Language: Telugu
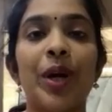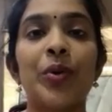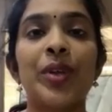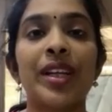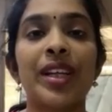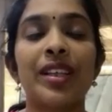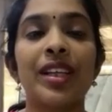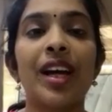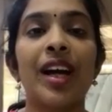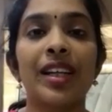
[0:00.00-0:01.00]
బ్రౌన్
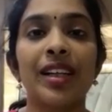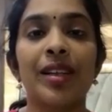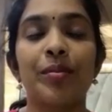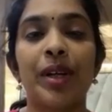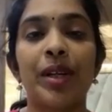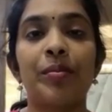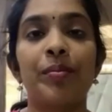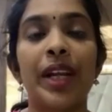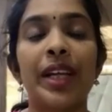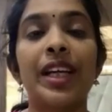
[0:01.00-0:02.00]
అనేది అట్లా మనం
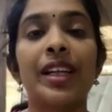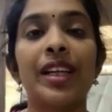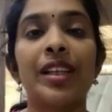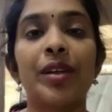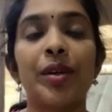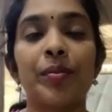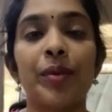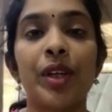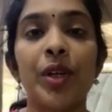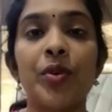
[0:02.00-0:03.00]
బ్లడ్ అనేది
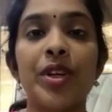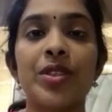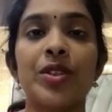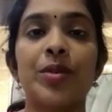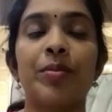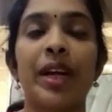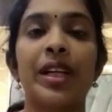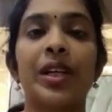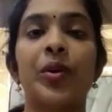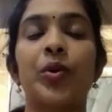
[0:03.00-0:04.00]
యూట్రస్ నుంచి
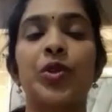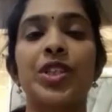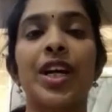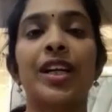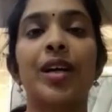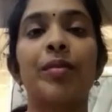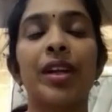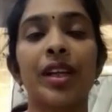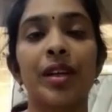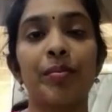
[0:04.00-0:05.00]
బయటకి వచ్చాక
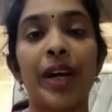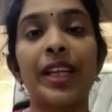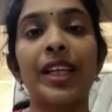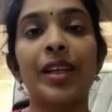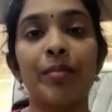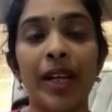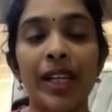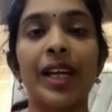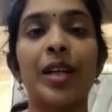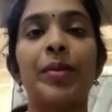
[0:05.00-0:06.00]
మనకి బయటకి
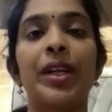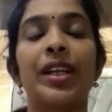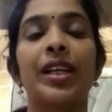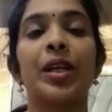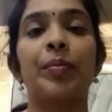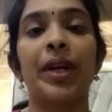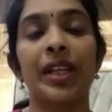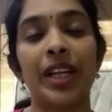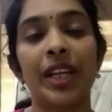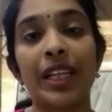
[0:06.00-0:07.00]
మనకు కనిపించడానికి
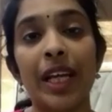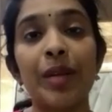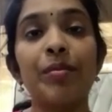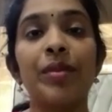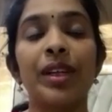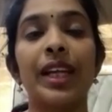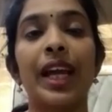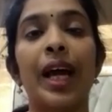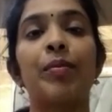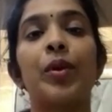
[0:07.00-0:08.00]
పట్టే టైం
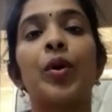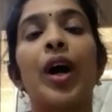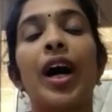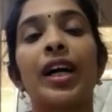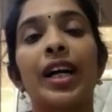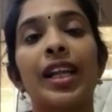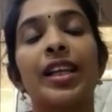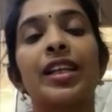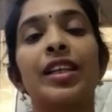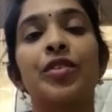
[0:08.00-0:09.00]
గ్యాప్ లో ఆ
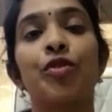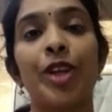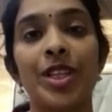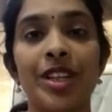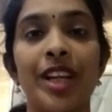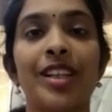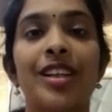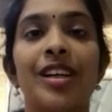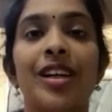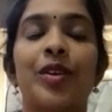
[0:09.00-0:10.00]
కలర్ అనేది ఫ్రెష్ రెడ్
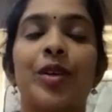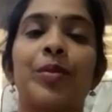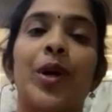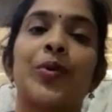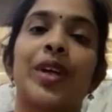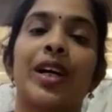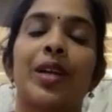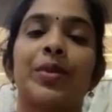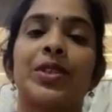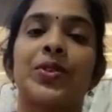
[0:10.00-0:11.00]
గా కాకుండా బ్రౌన్ గా
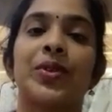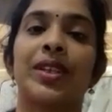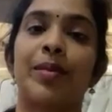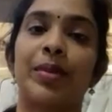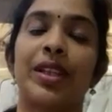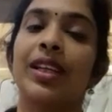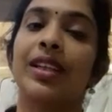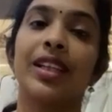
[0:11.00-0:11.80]
కనిపిస్తుంది తప్పితే